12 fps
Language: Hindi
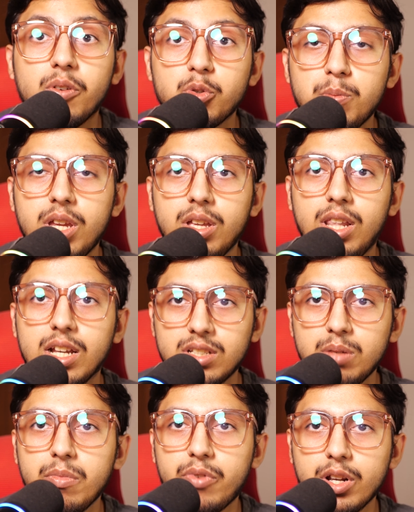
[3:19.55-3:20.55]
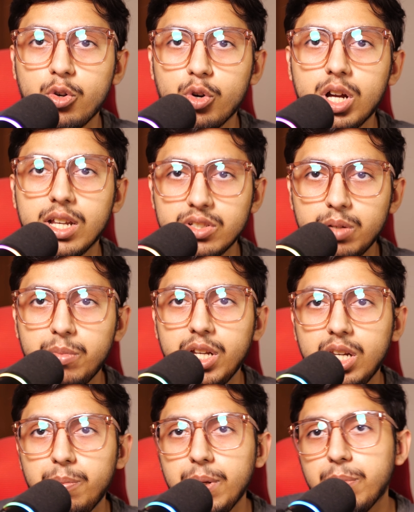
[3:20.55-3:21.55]
उसमें लास्टिंग में फ़र्क होगा लास्टिंग में
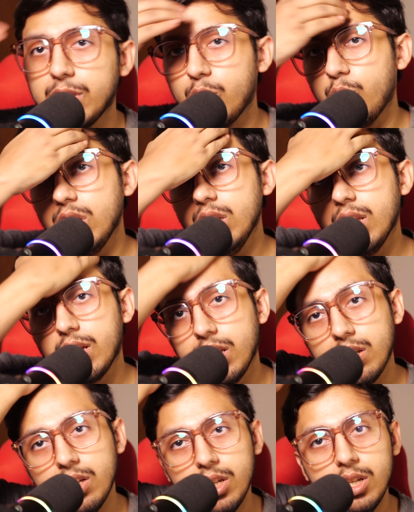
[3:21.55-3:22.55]
ई बेहतर होगी लेकिन